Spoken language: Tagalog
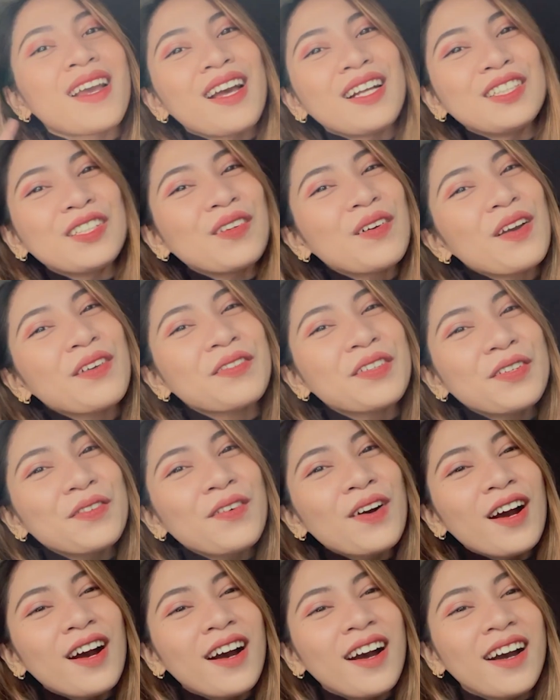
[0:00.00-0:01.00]
Hello
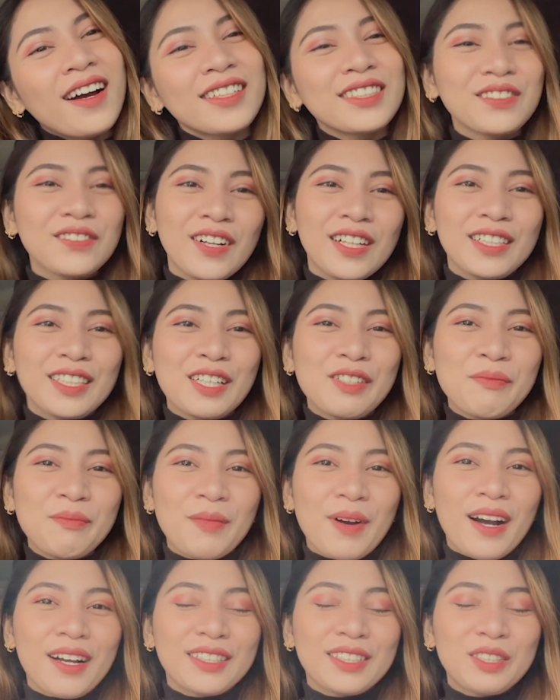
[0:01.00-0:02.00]
everyone!
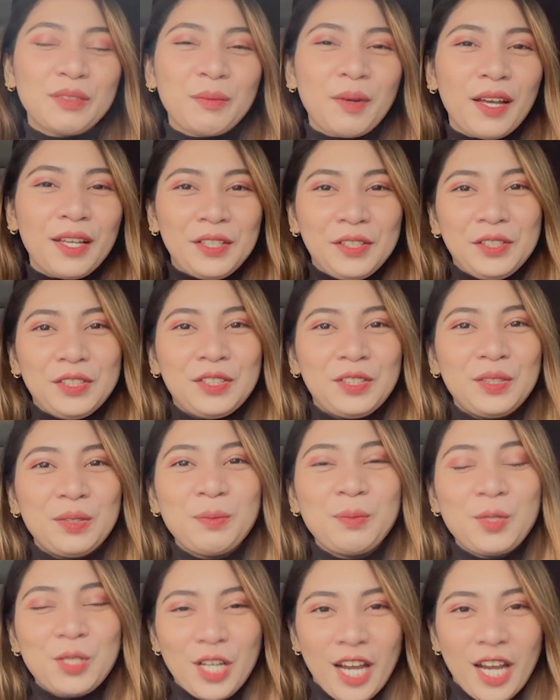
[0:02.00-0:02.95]
Welcome back to my YouTube